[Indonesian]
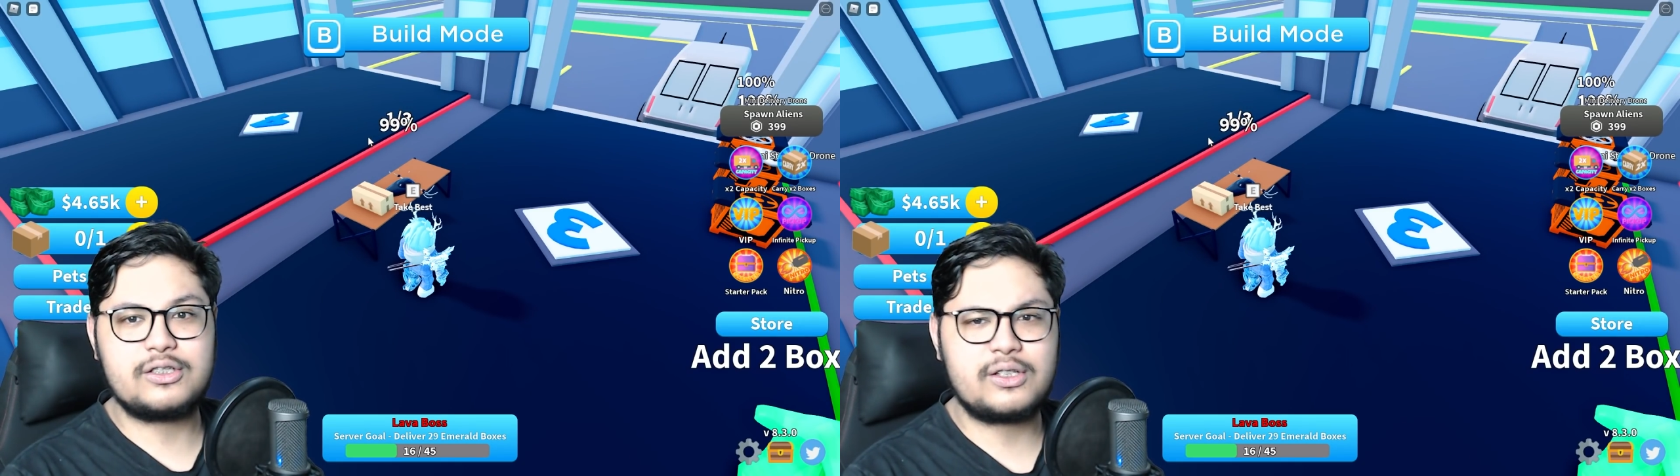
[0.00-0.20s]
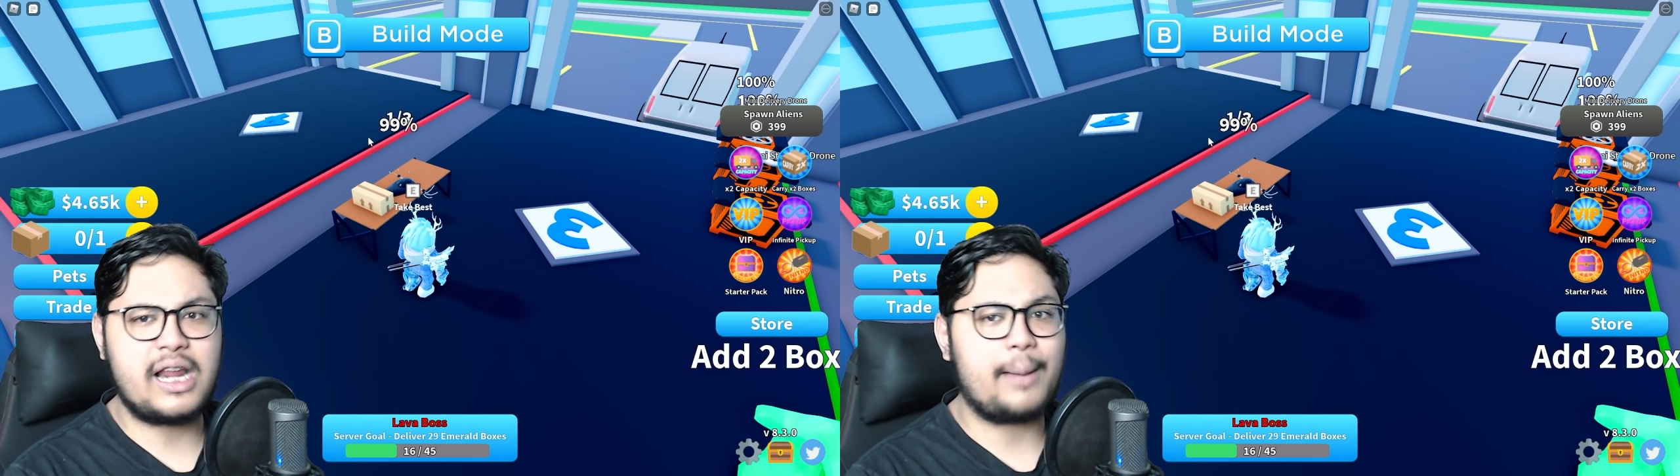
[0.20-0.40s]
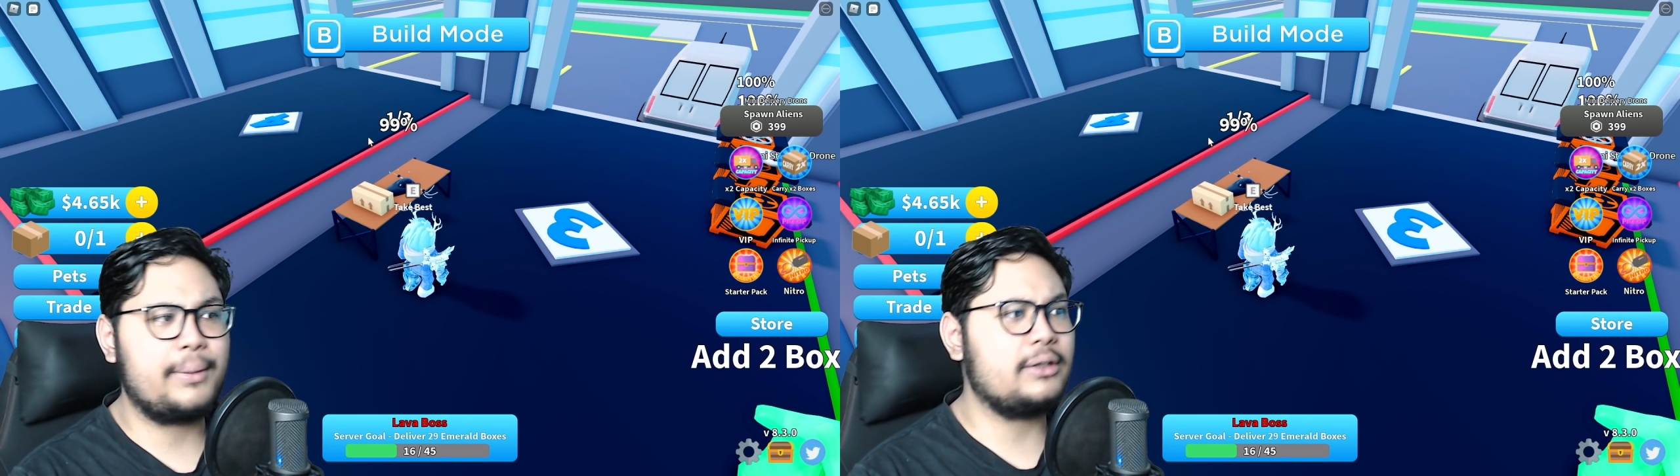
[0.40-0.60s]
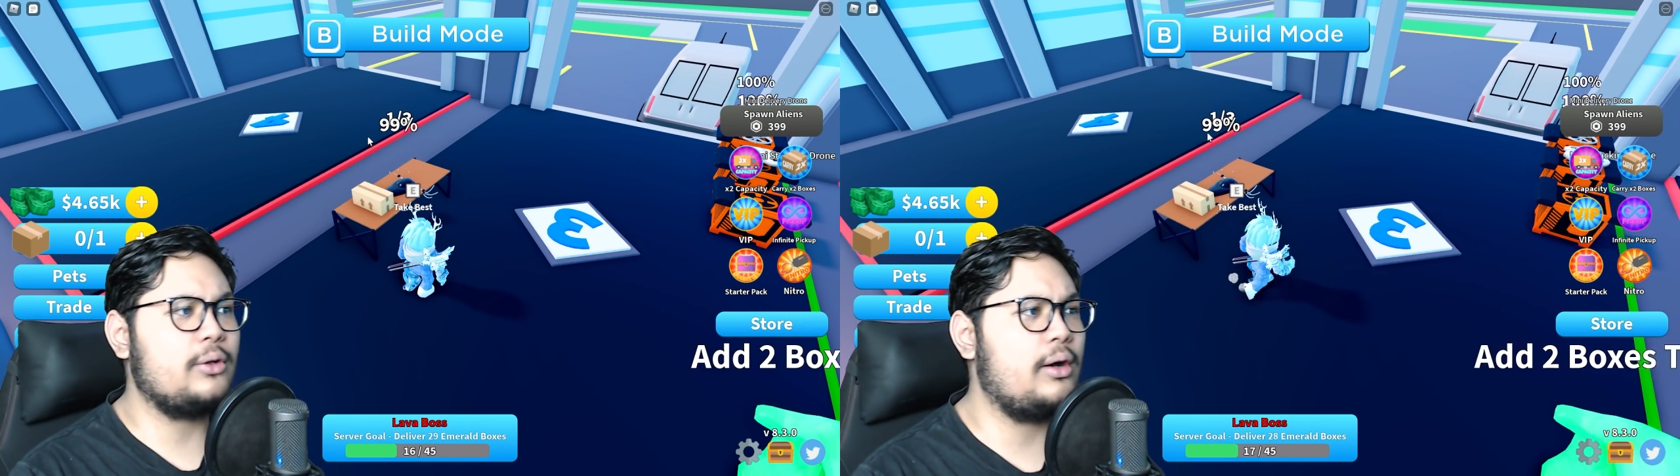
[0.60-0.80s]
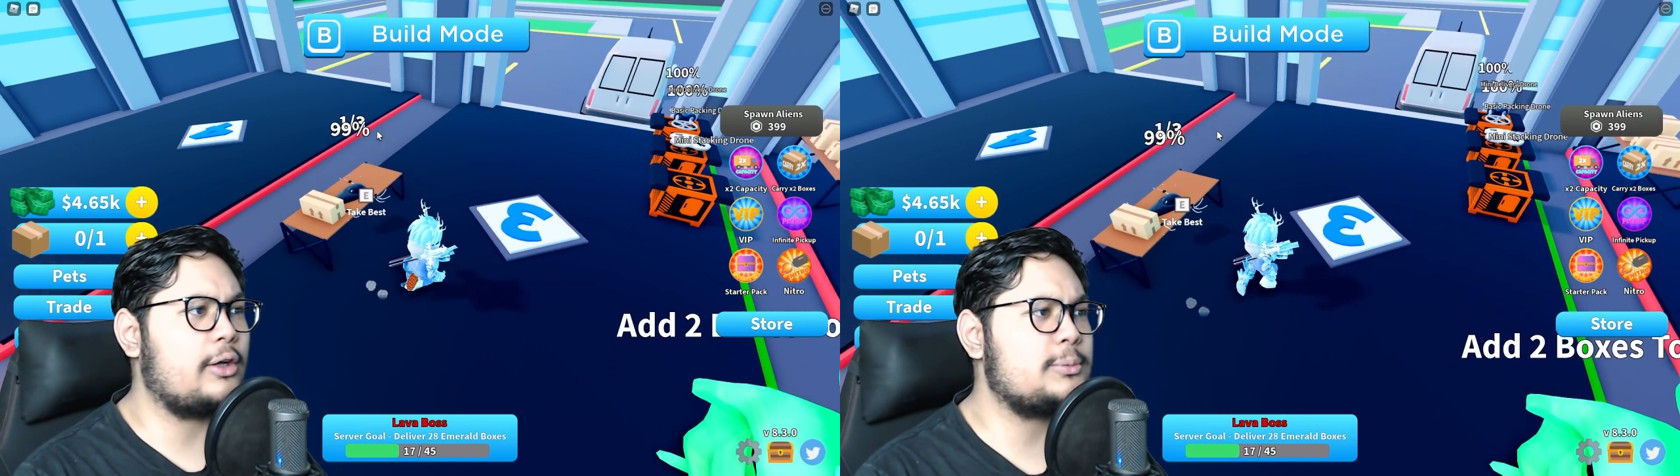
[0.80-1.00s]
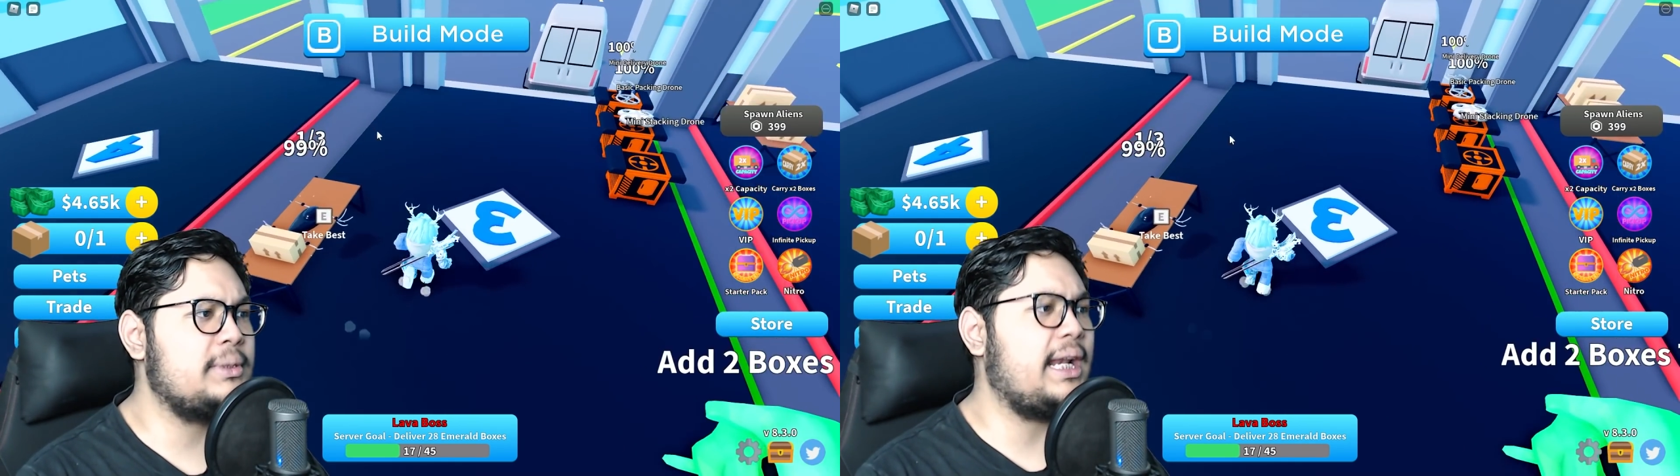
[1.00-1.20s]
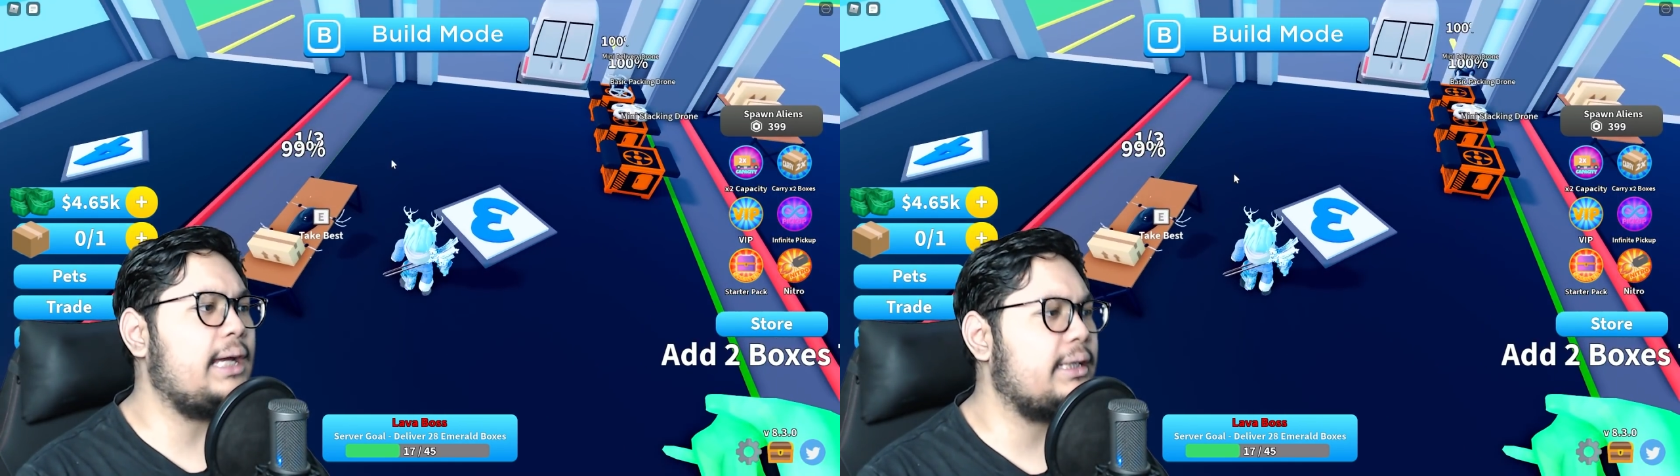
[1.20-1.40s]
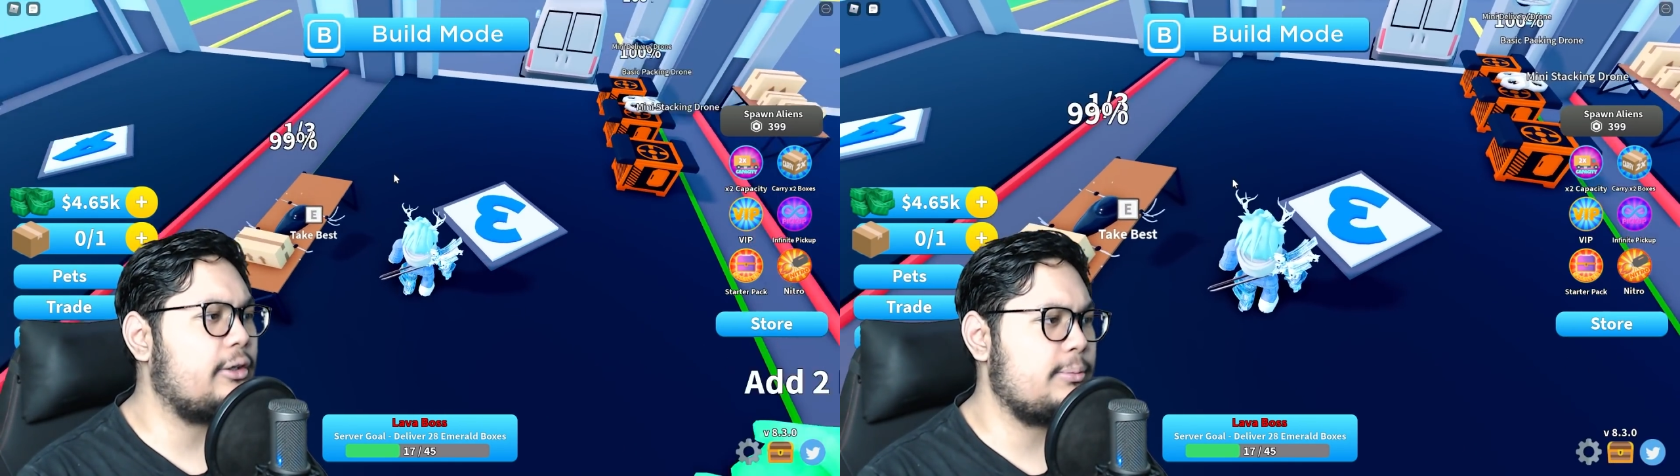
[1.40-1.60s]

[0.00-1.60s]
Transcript: di upgrade tuh harus beli lagi kalau